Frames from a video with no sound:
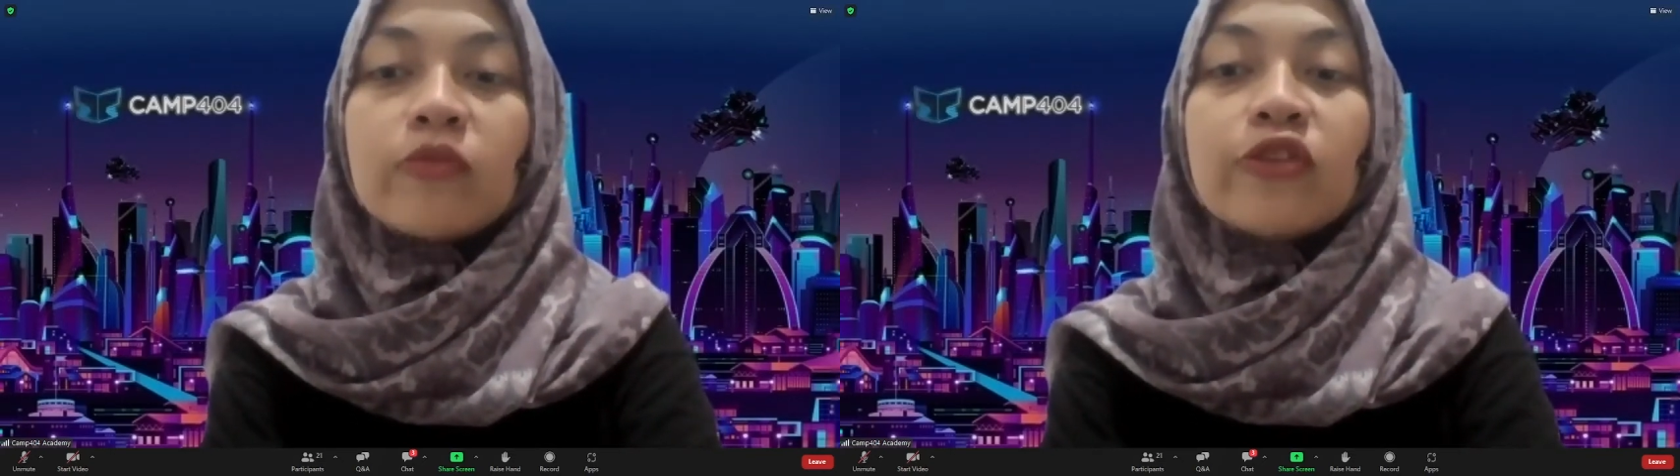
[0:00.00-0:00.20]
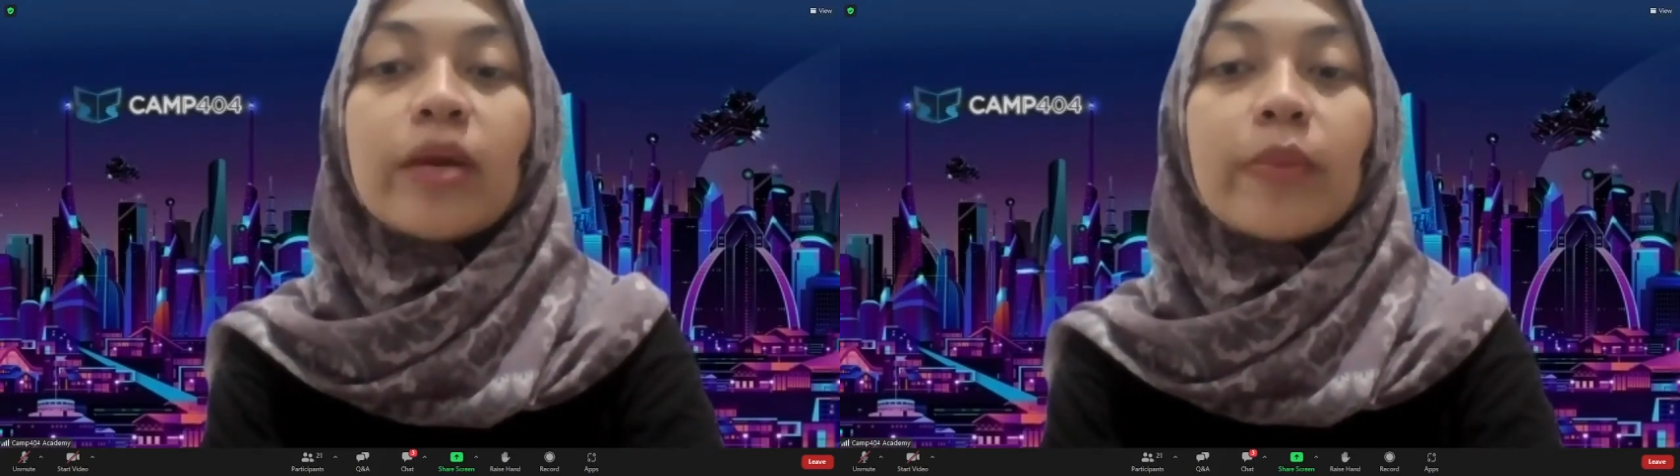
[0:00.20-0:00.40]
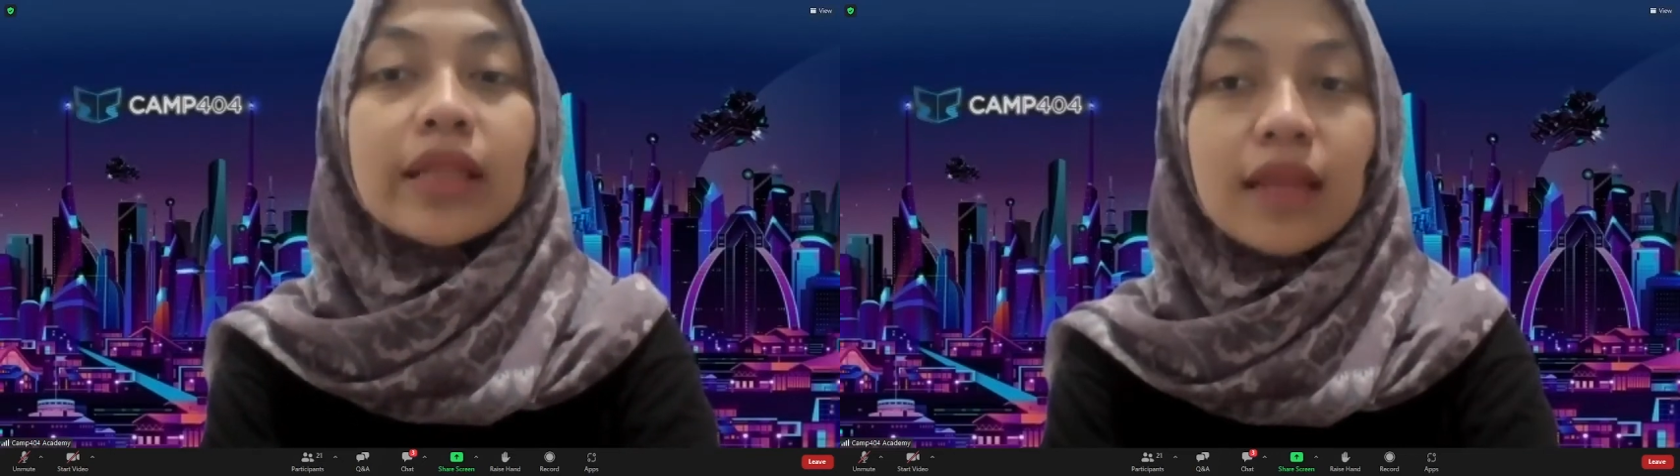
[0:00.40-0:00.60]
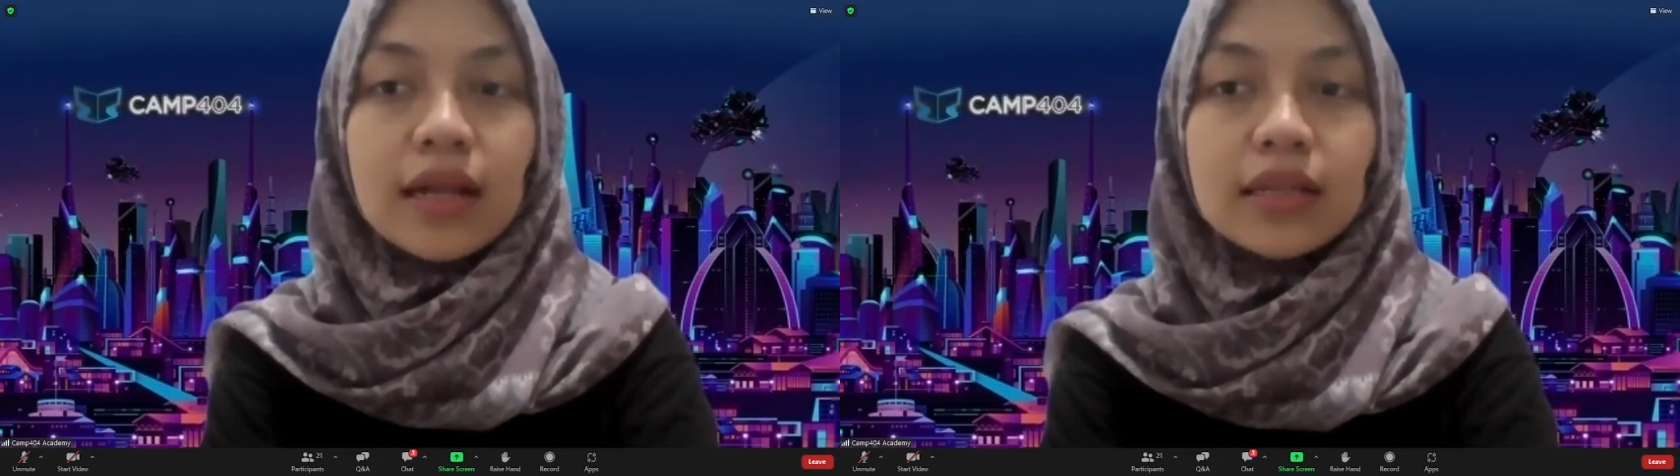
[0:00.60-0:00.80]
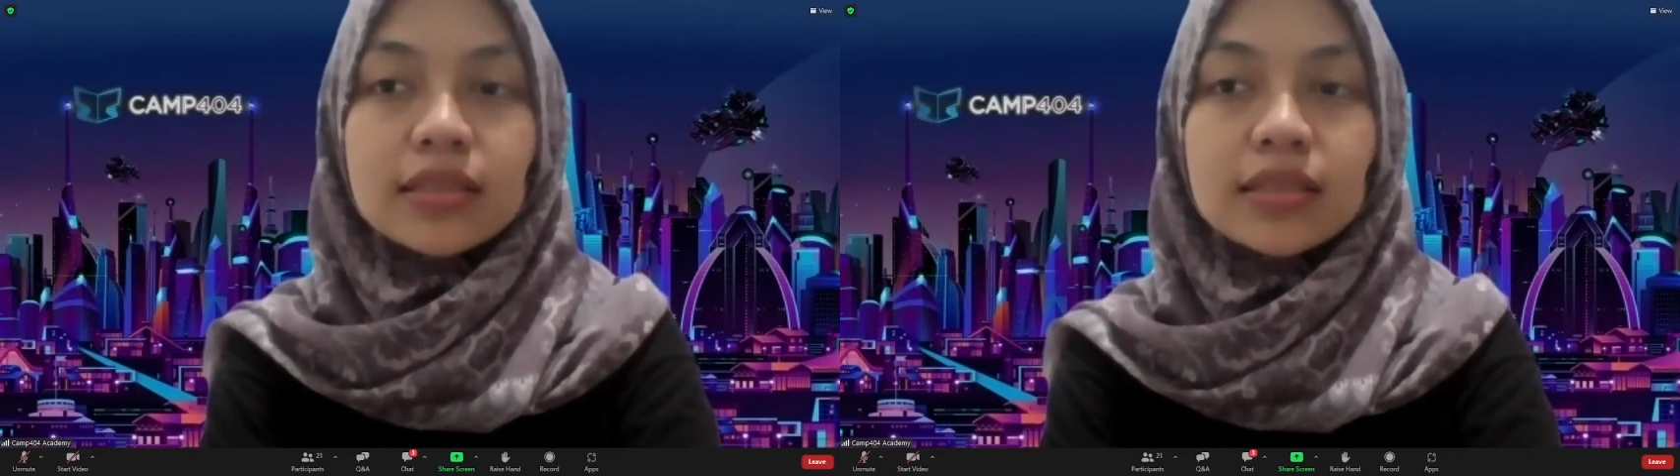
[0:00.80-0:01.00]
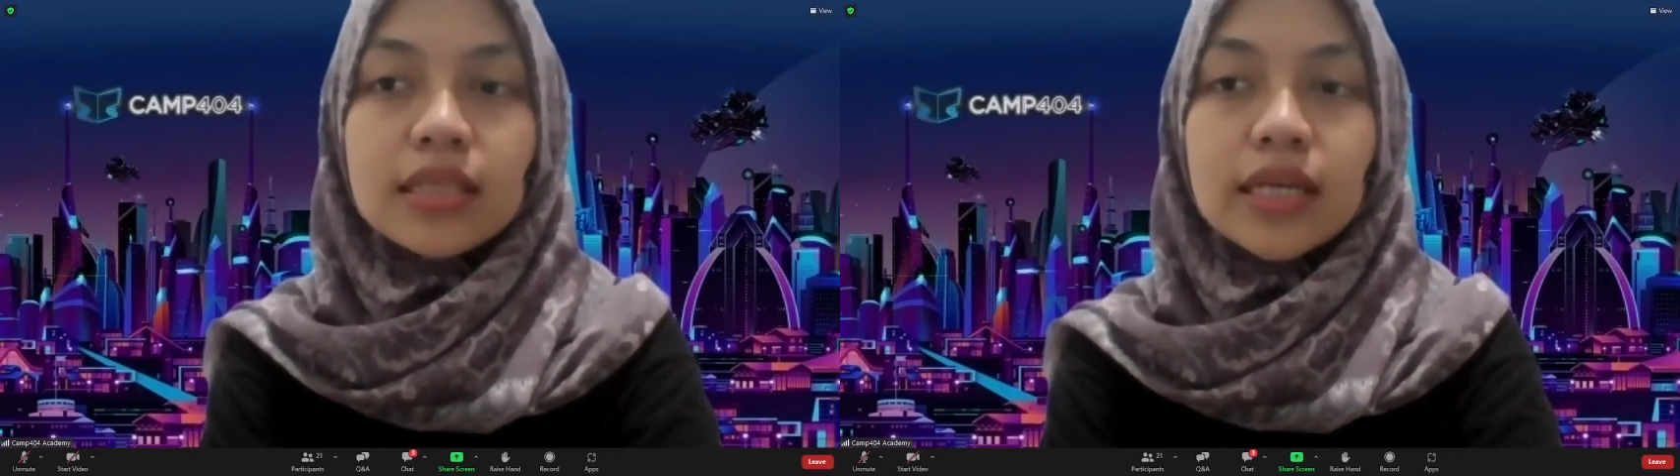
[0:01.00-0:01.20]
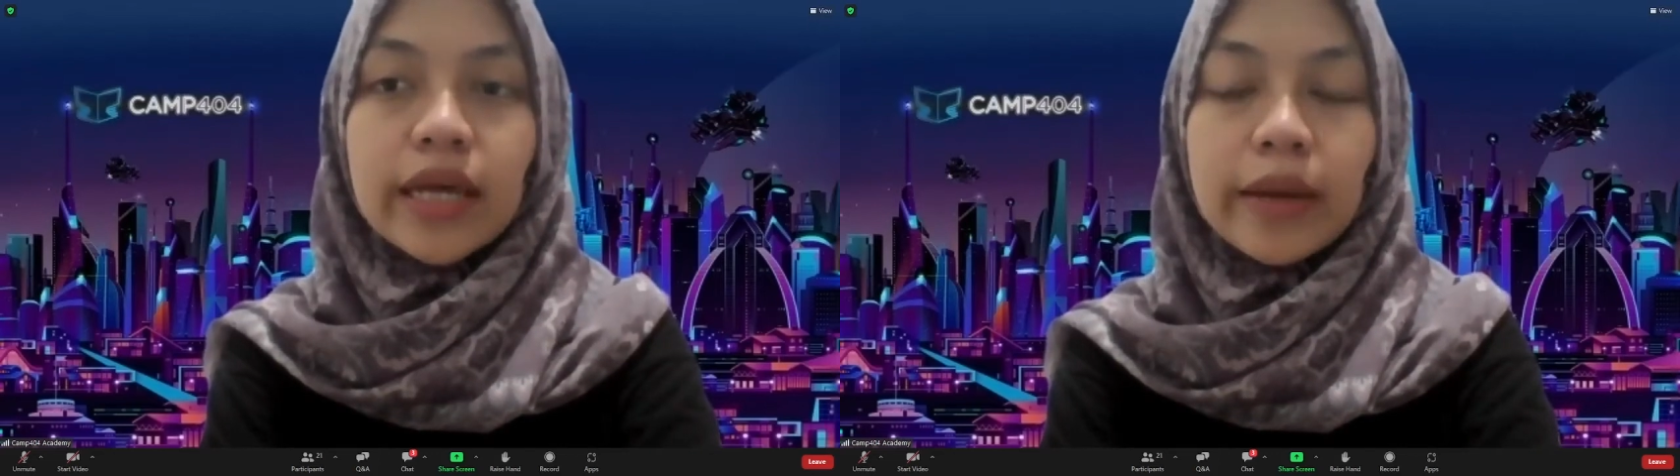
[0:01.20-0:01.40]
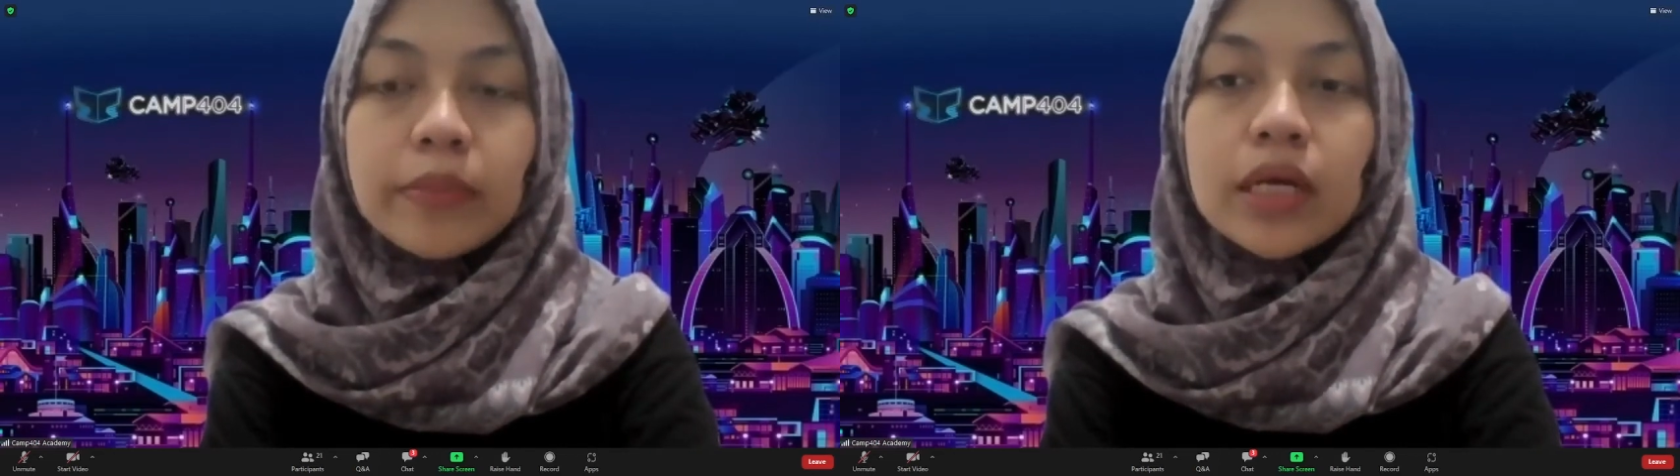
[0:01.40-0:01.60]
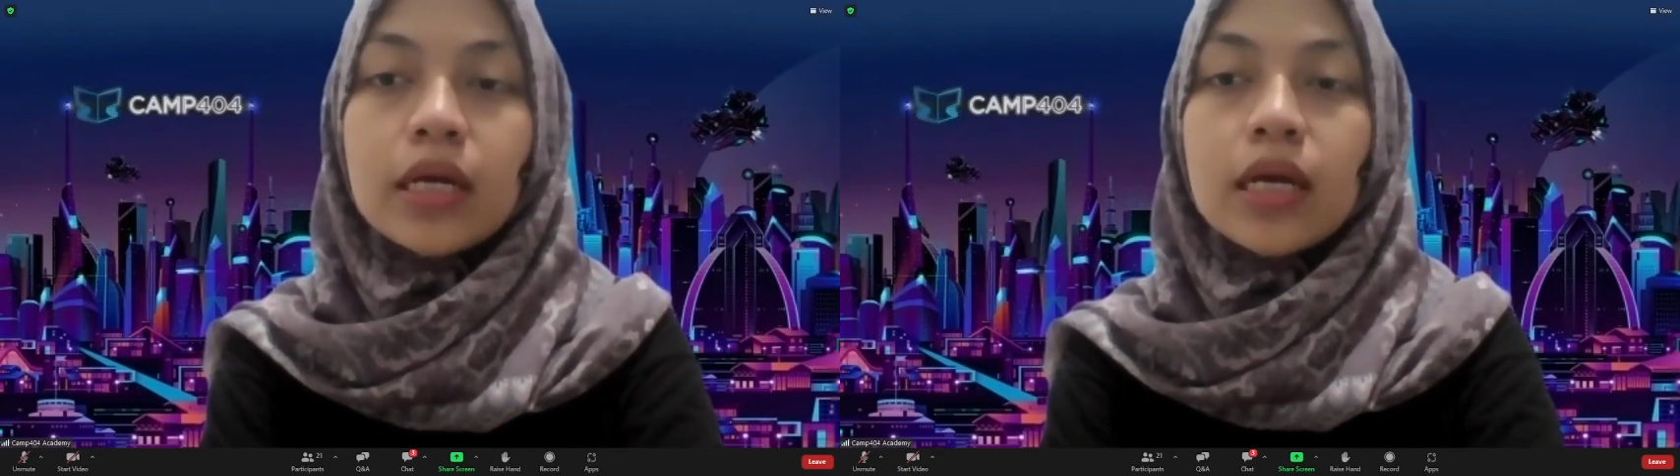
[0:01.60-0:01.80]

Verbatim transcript: fundamentals di camp